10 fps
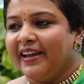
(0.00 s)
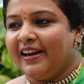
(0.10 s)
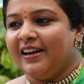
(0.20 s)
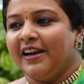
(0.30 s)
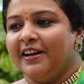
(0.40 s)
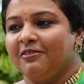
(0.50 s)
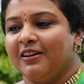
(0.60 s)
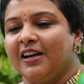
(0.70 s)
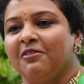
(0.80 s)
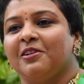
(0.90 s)
என்ன
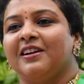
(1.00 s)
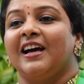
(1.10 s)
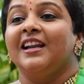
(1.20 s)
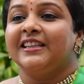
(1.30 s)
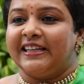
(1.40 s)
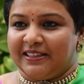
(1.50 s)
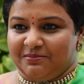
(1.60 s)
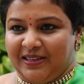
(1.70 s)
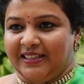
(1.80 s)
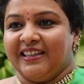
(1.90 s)
ஆகிடும்னா ஒரு
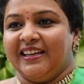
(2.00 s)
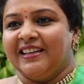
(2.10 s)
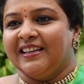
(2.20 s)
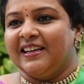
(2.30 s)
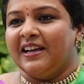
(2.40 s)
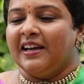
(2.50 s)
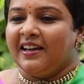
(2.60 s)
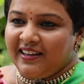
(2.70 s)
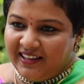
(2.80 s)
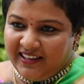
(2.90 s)
நலத்திட்டம் மாதிரி
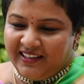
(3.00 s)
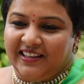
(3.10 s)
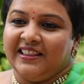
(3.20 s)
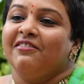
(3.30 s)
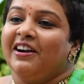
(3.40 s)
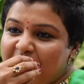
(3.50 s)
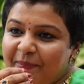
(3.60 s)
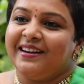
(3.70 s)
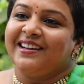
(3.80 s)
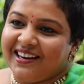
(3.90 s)
இந்த
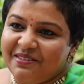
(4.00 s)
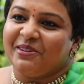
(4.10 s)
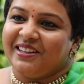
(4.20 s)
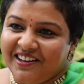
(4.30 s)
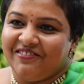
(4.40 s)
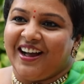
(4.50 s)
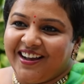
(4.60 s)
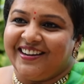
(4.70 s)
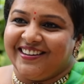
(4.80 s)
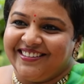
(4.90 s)
வழிபாட்டுக்கெல்லாம் முதல்ல
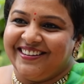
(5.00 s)
வாங்க